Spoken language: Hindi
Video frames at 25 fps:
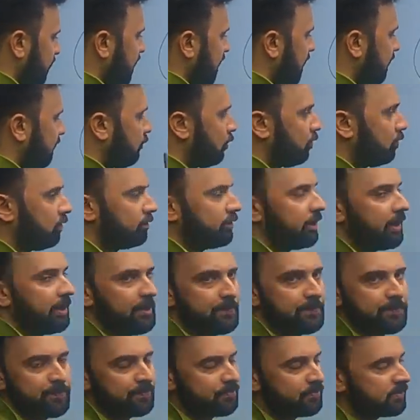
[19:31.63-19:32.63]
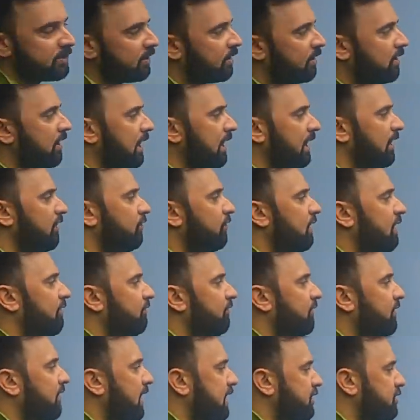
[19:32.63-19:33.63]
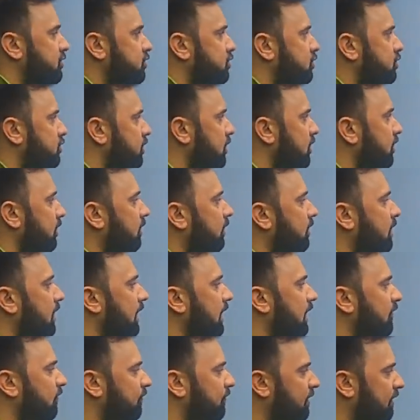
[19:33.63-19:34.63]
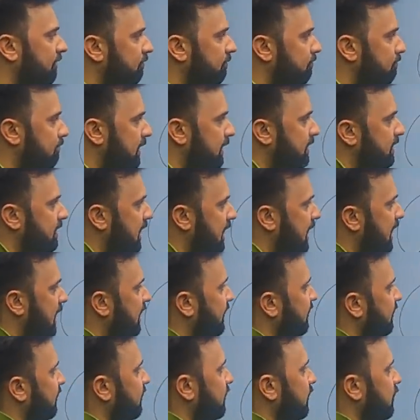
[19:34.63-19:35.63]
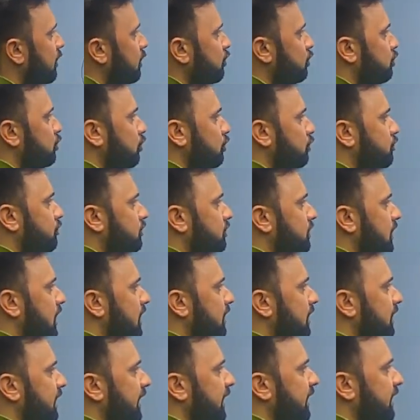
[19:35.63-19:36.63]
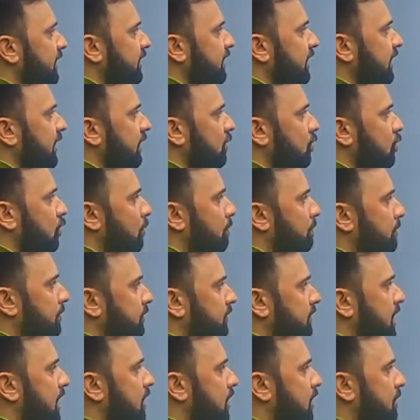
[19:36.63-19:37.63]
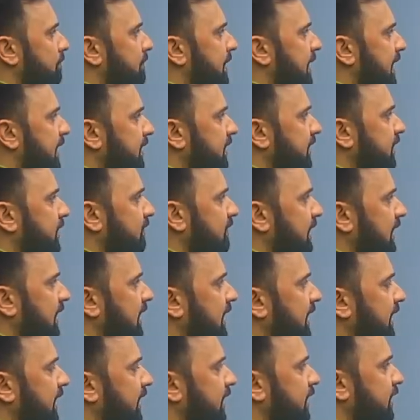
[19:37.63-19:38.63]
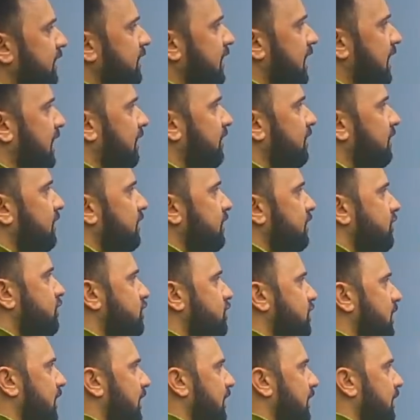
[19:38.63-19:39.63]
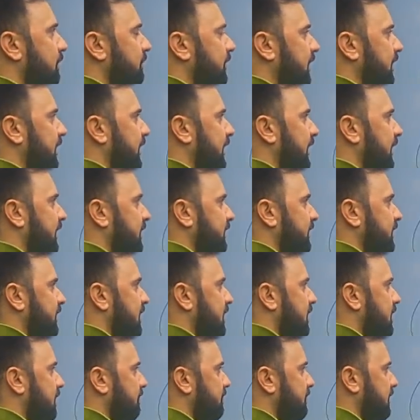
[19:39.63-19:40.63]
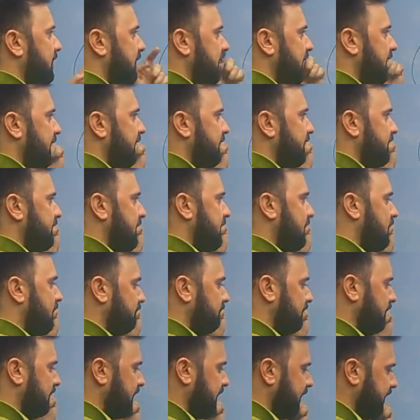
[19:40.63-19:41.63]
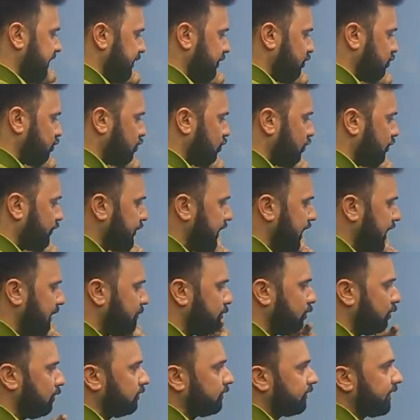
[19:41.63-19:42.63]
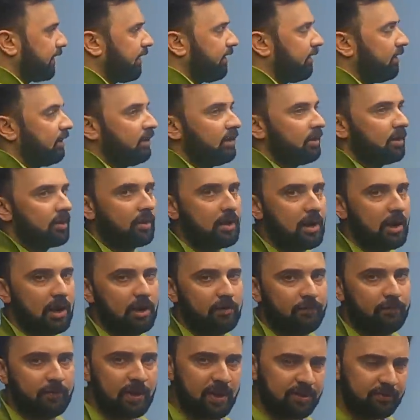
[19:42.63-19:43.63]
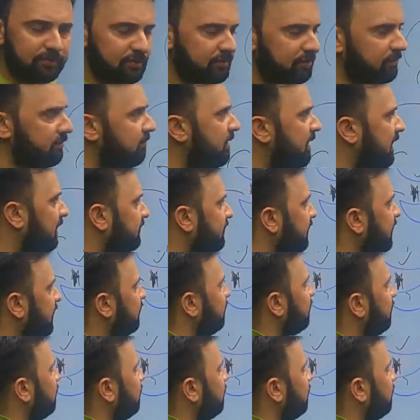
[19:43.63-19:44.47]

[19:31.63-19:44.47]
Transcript: क्या बोलते गल्फ ऑफ कच्छ गल्फ ऑफ मनार तो तंग एरिए को तंग पानी वाला एरिया यहां भी लैंड यहां भी लैंड यहां भी लैंड इसको क्या बोलते गल्फ ऐसे सी में आते